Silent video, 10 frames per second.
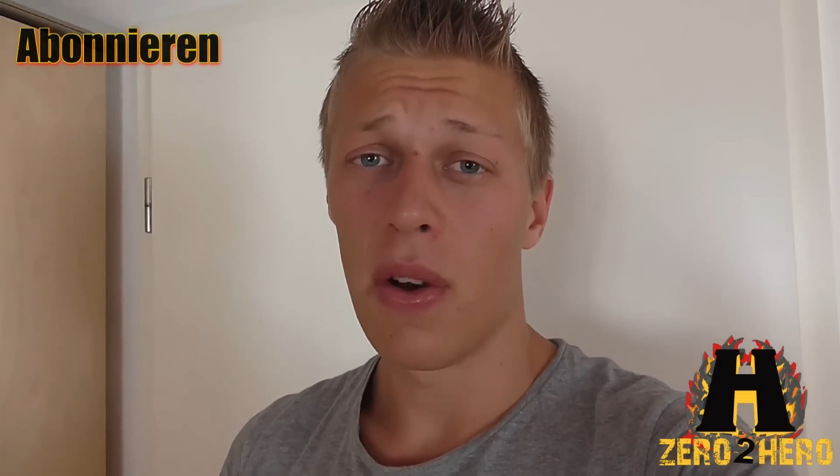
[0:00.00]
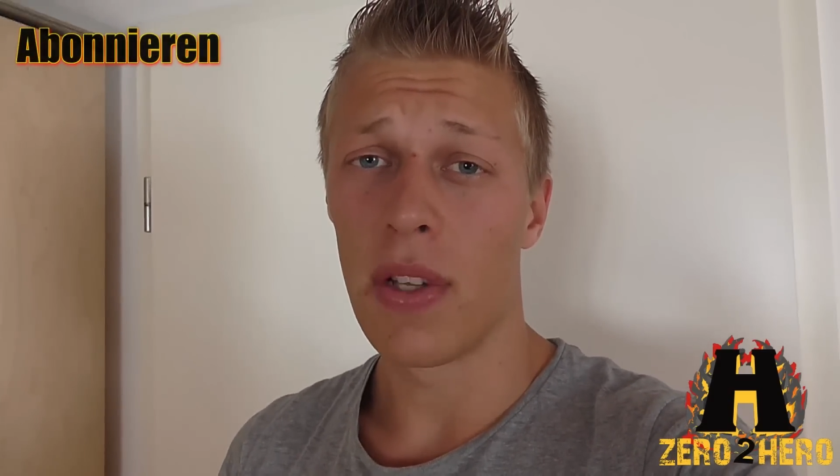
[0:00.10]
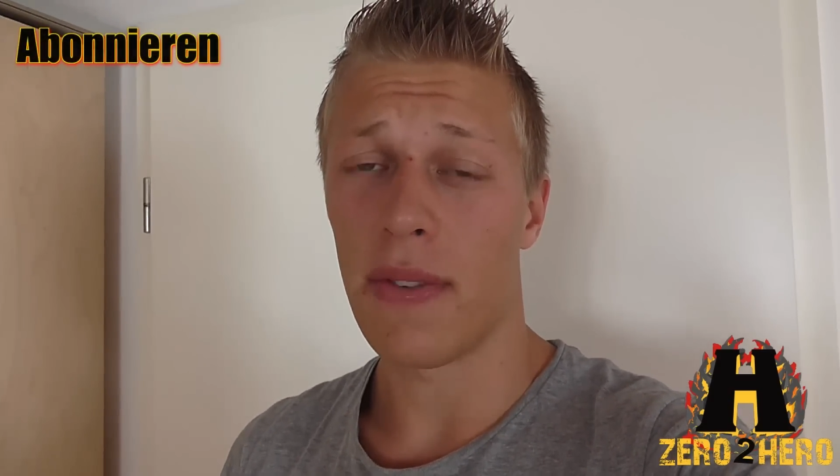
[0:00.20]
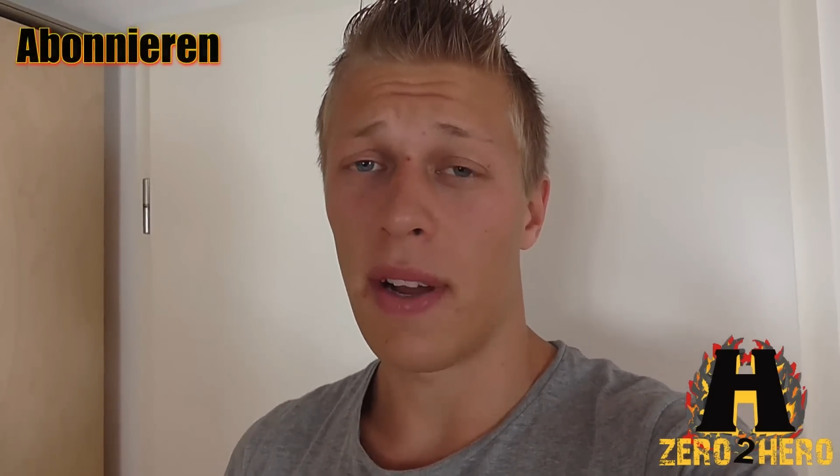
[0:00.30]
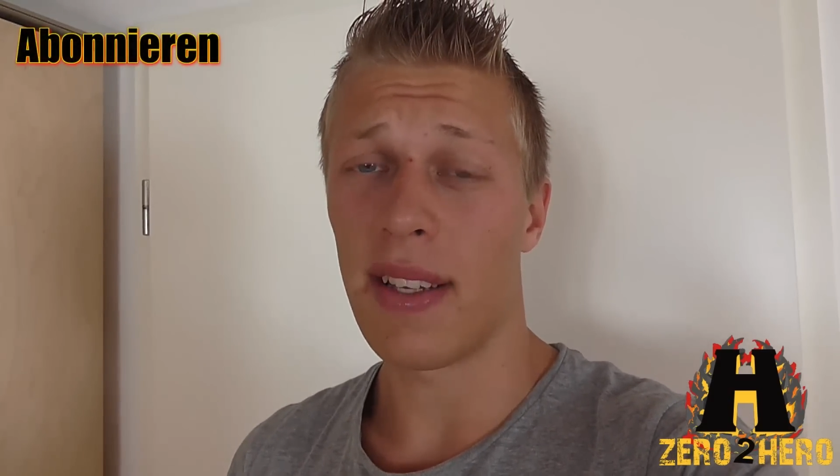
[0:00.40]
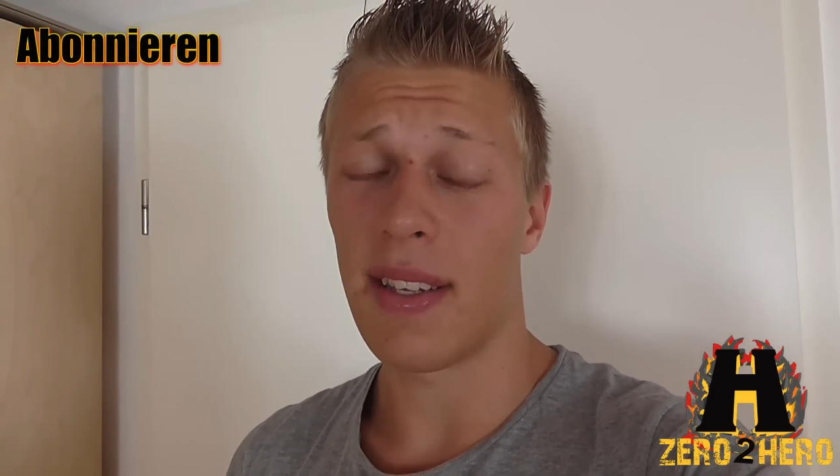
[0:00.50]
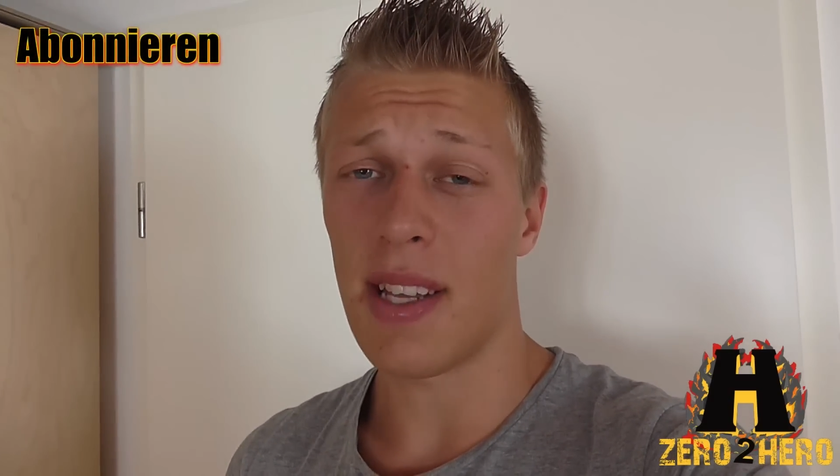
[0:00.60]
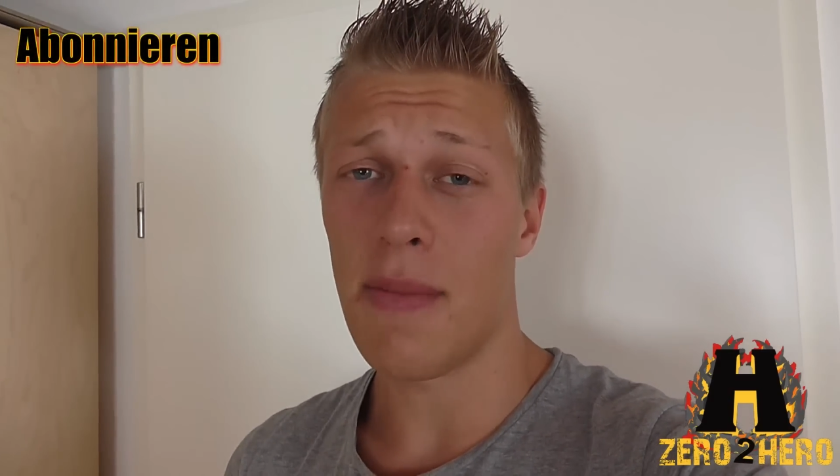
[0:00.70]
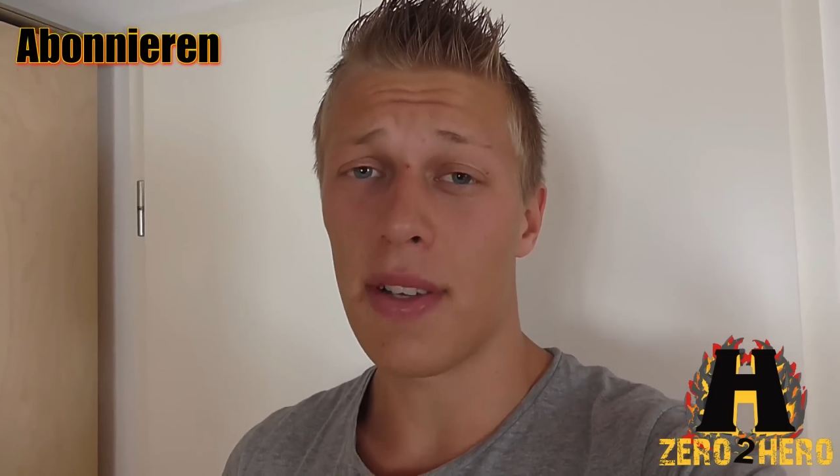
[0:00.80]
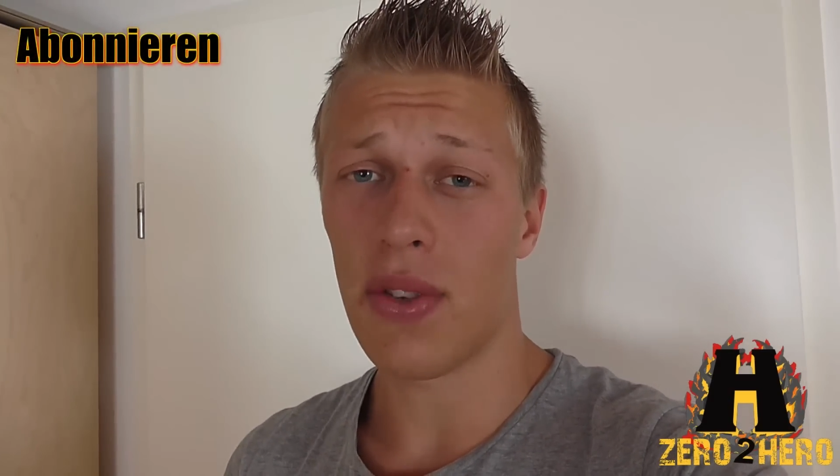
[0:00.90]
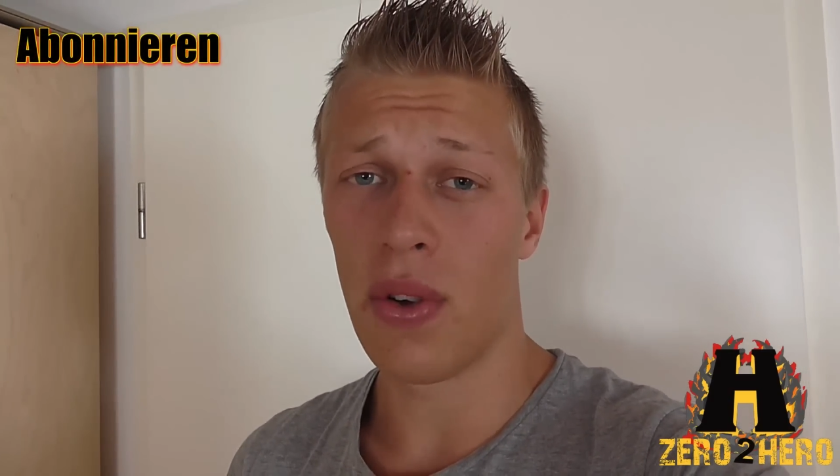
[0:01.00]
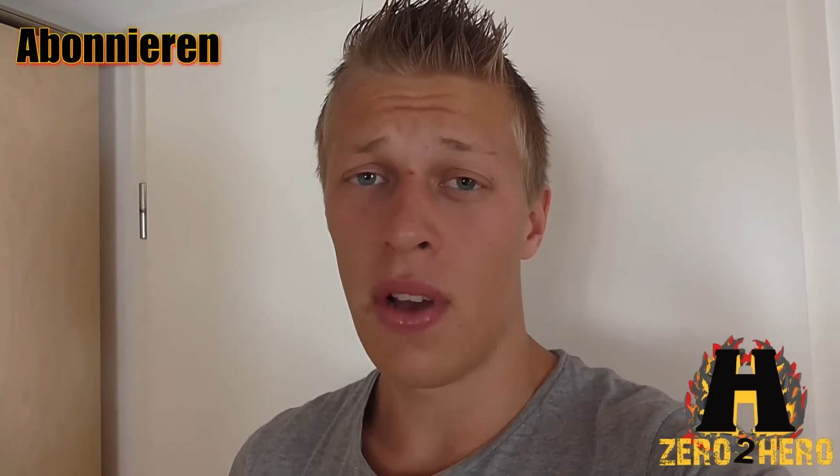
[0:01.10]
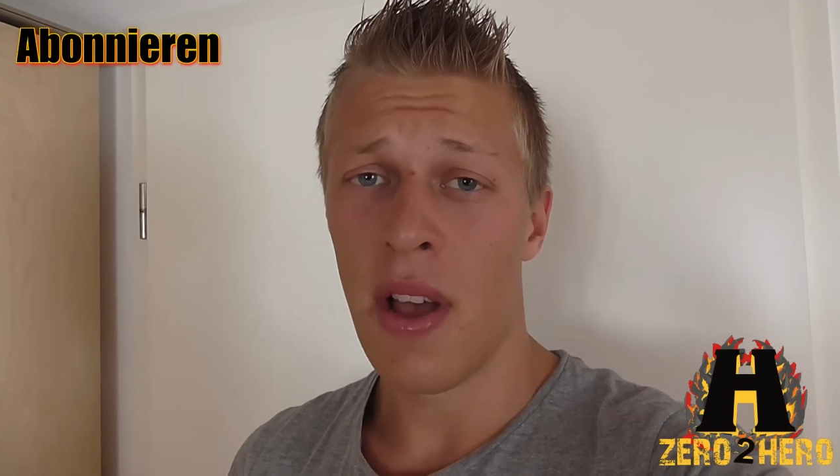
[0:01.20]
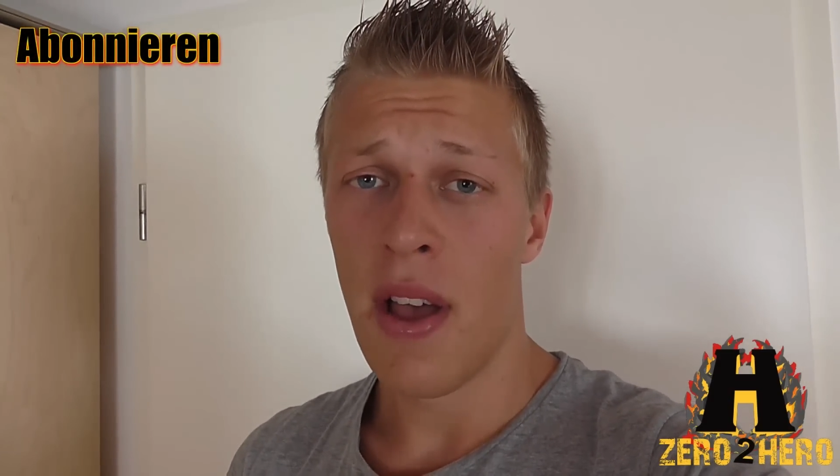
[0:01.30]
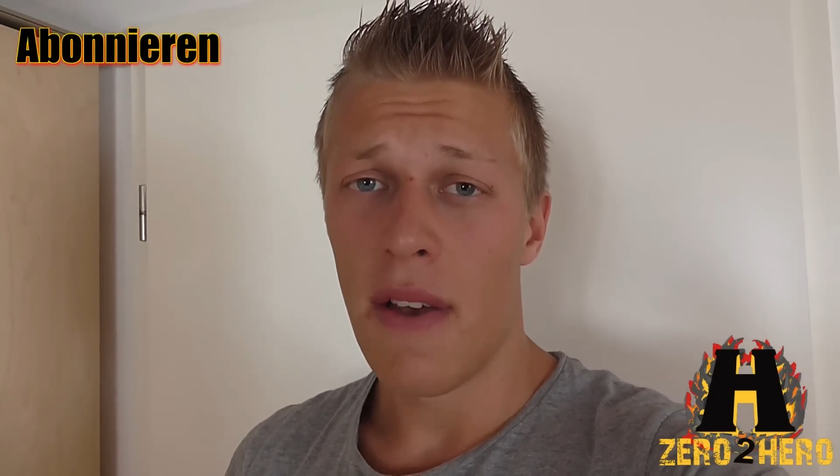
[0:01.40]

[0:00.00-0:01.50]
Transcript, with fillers: Und zwar ist es immer so,